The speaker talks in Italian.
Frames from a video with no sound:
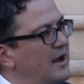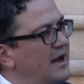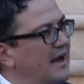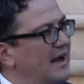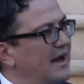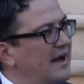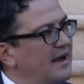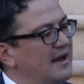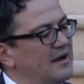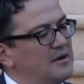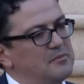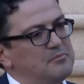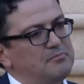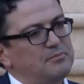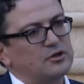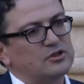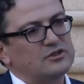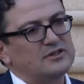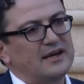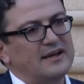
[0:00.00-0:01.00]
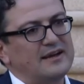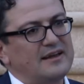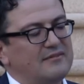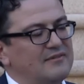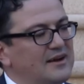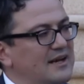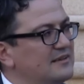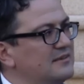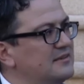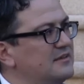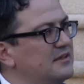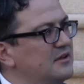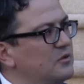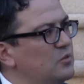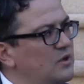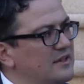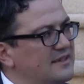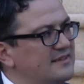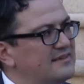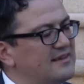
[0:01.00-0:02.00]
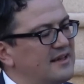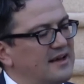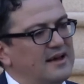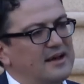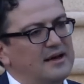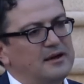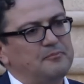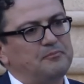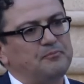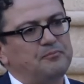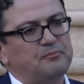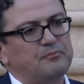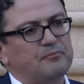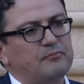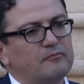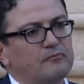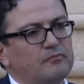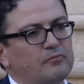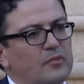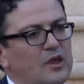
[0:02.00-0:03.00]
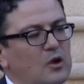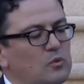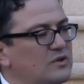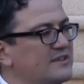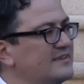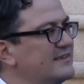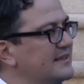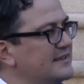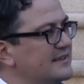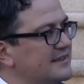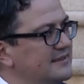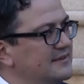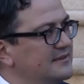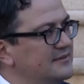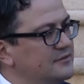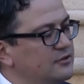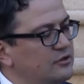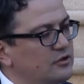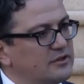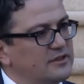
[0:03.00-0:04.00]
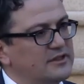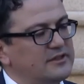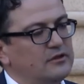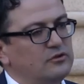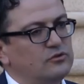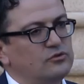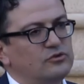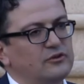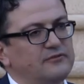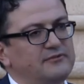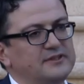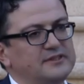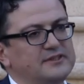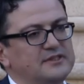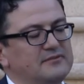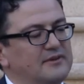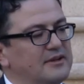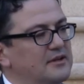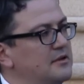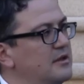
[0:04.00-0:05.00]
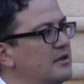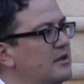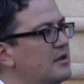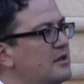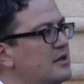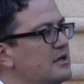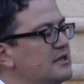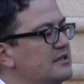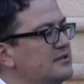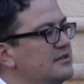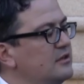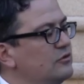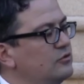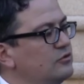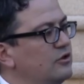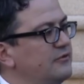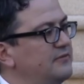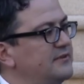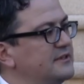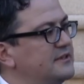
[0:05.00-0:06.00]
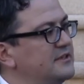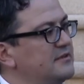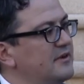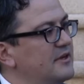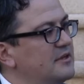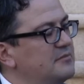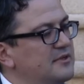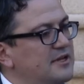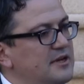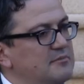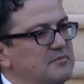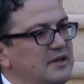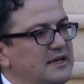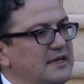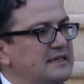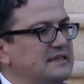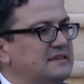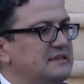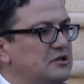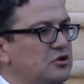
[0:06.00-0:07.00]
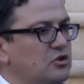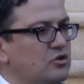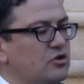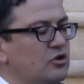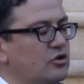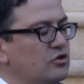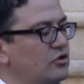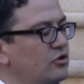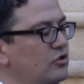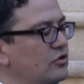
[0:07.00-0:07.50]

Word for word: a portare avanti questa, questa tradizione del Ludo Festival del Ludo Festival Mirabellese. Io colgo